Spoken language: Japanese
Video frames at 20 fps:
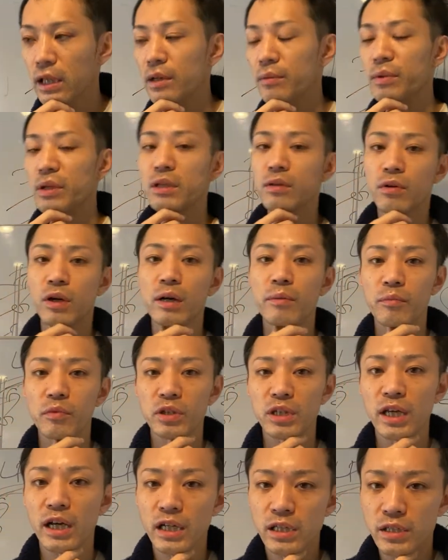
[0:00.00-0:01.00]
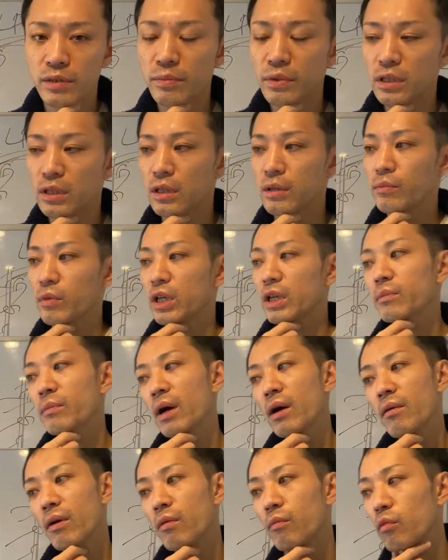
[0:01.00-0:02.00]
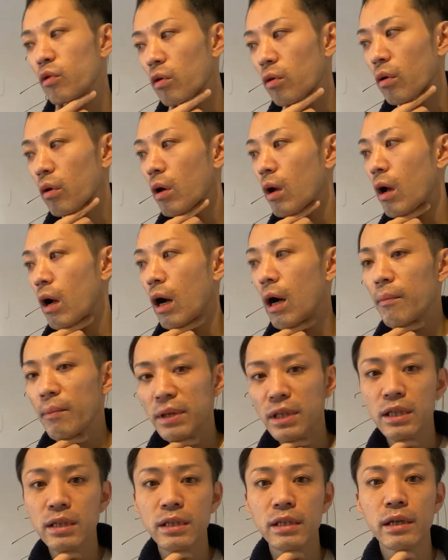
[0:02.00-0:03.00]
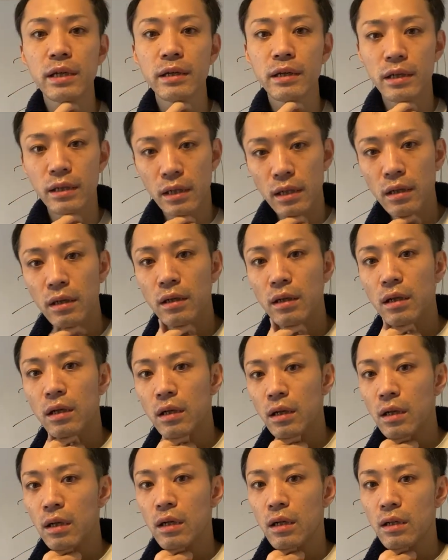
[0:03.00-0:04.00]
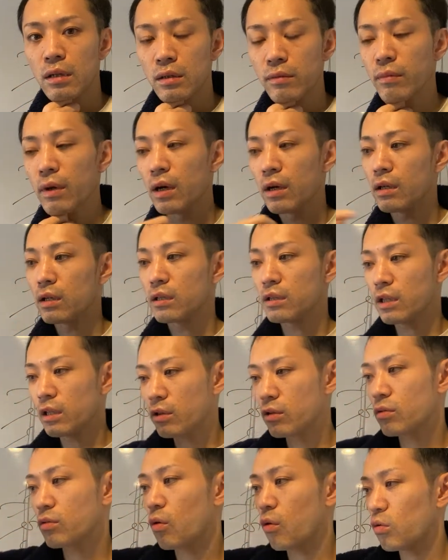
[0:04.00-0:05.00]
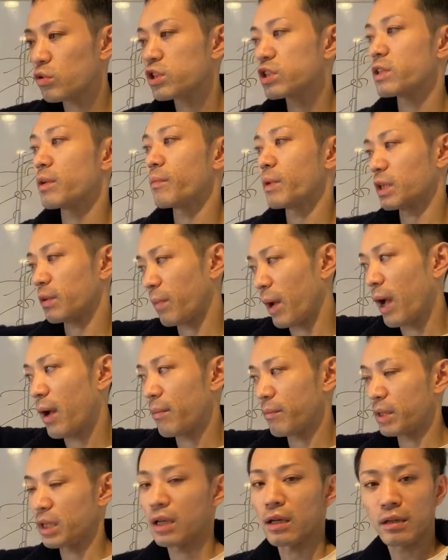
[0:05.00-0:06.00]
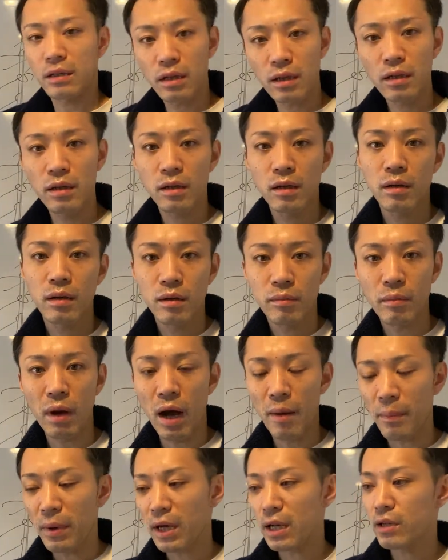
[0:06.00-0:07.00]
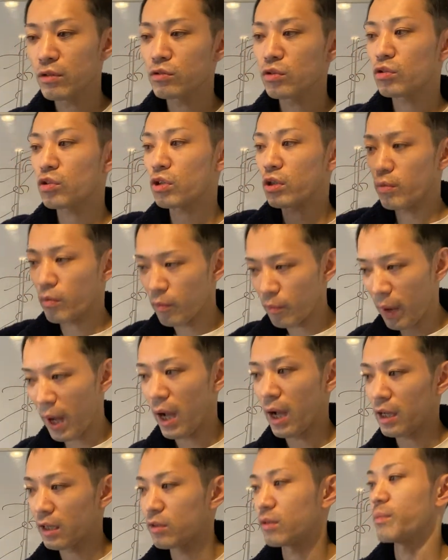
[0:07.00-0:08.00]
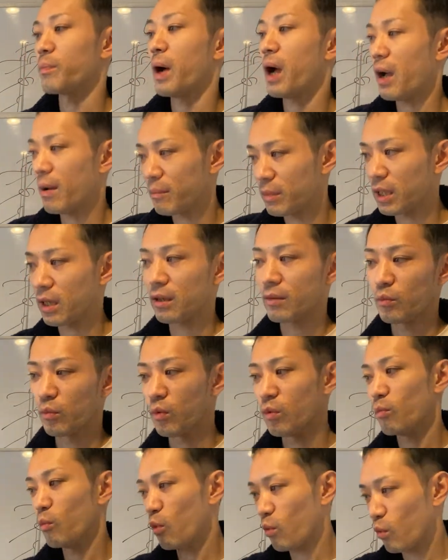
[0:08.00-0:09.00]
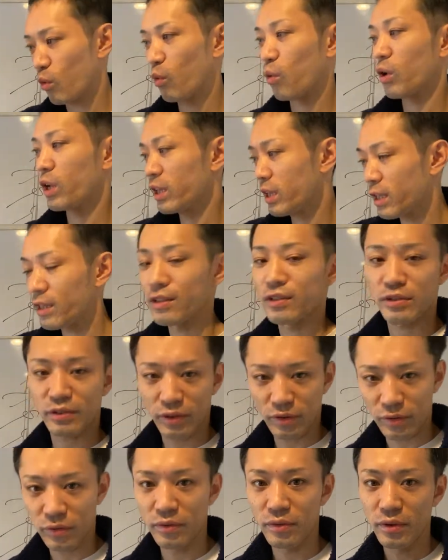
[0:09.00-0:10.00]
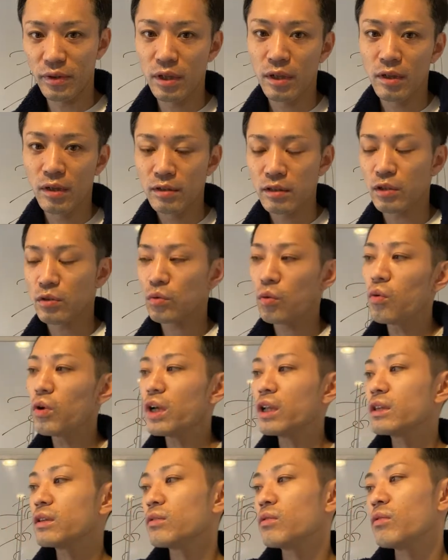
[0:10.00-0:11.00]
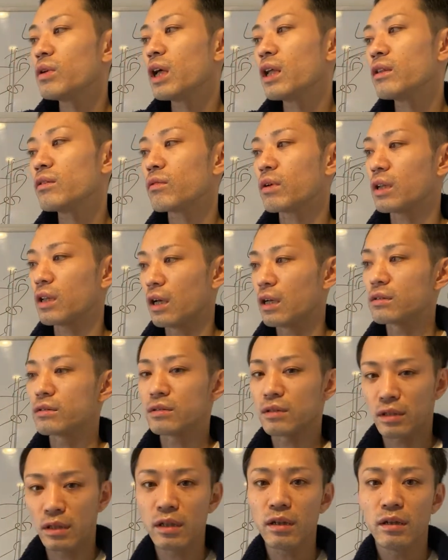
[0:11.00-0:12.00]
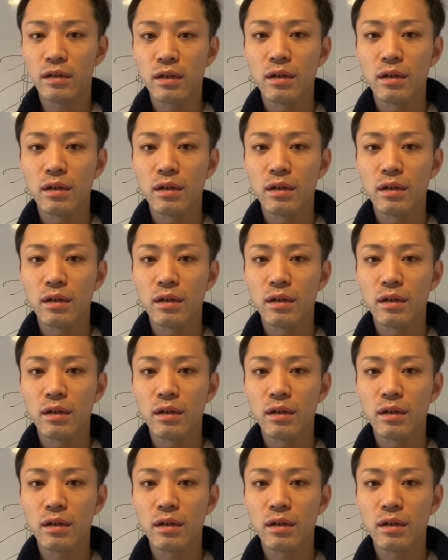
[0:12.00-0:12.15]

レビとかも出始めて、まあ、今はもうあんま出てないかなまあ結局落ちてまたバーンみたいなねまあアパレルの時もバーンいってバーンみたいなもうもうこれなんですけどじゃあどうやってこうやるのかなっつってね